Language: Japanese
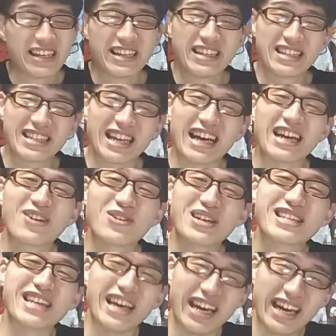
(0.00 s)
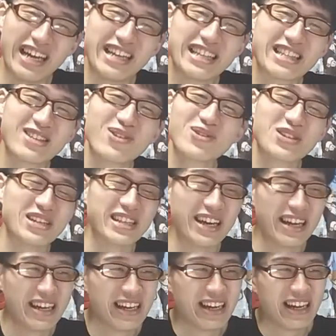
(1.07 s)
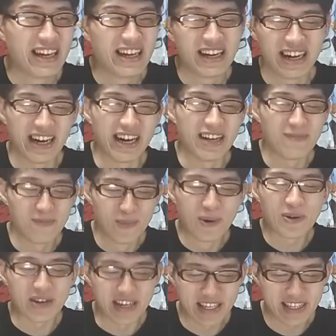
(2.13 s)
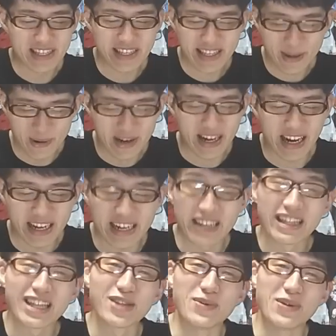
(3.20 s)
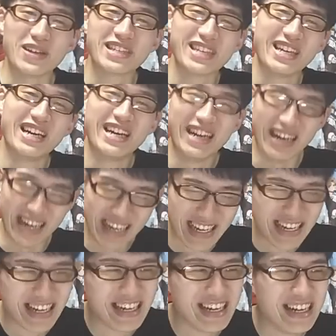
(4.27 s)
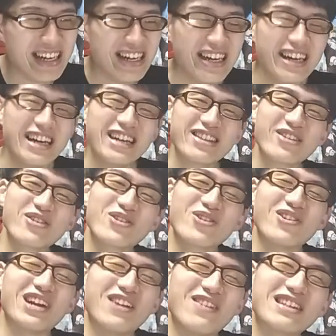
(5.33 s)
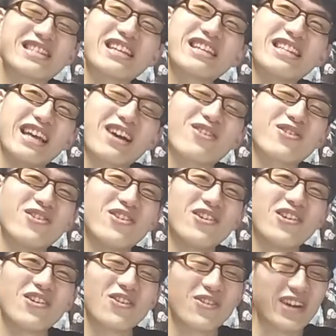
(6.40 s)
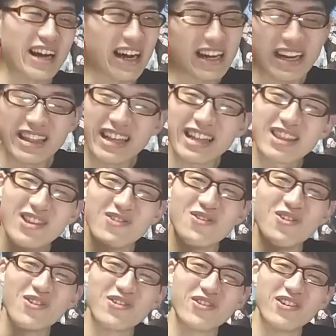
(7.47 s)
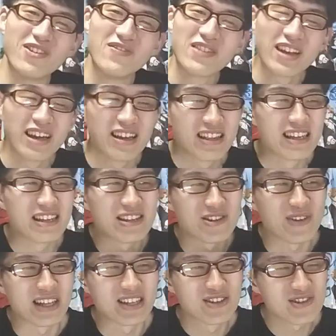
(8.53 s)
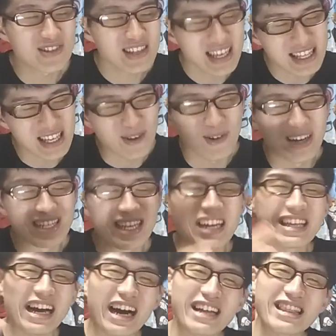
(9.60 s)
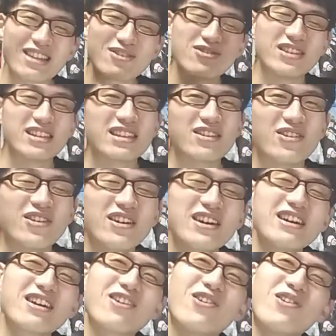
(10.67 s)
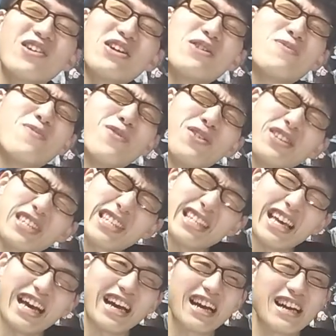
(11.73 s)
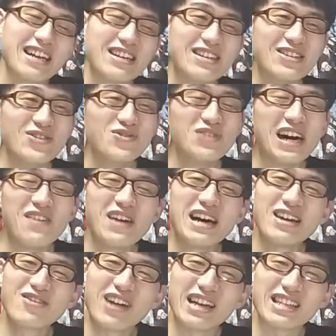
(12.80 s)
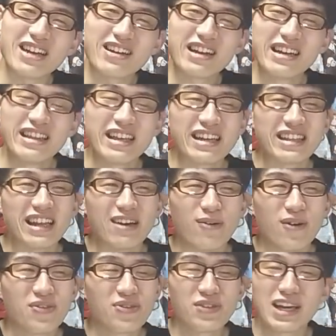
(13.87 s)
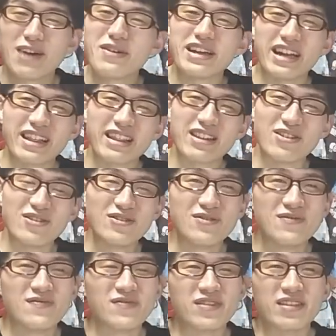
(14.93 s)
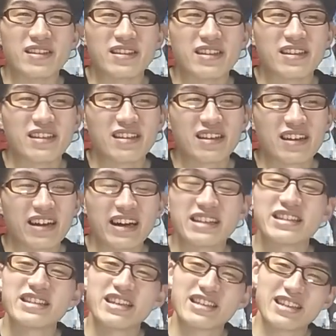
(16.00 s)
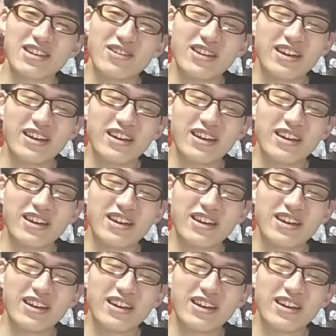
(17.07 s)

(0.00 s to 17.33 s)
最高でしたねすごすぎたはい、文句なしですこれが派遣だと思いましたというところで、まあ、ぜひね、この、これが派遣だって思う、この25ね、呪術回戦、ここからさらに上がっていくんですけど、これをもしね、上回るくらい先が出てきたら、本当にやべえなっていう、うん、感じですけど